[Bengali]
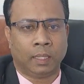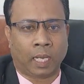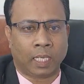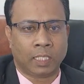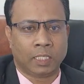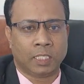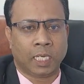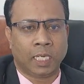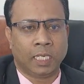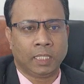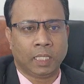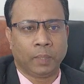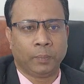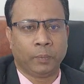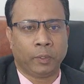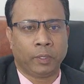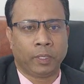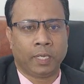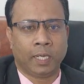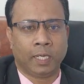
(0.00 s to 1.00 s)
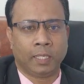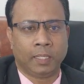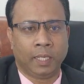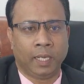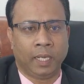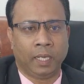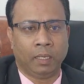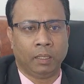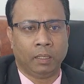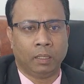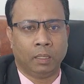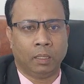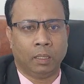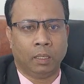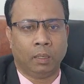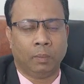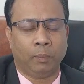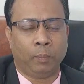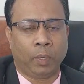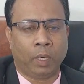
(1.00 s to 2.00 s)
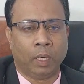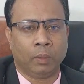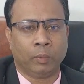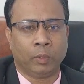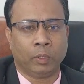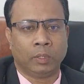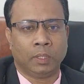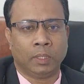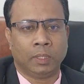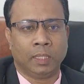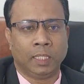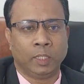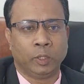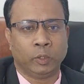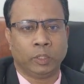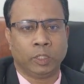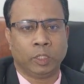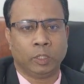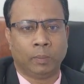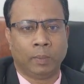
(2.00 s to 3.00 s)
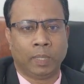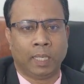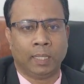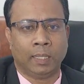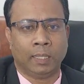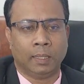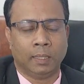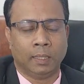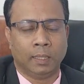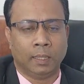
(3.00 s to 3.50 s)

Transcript: রাজশাহীতে পরীক্ষা দিয়ে পরবর্তী দিন যদি তোমার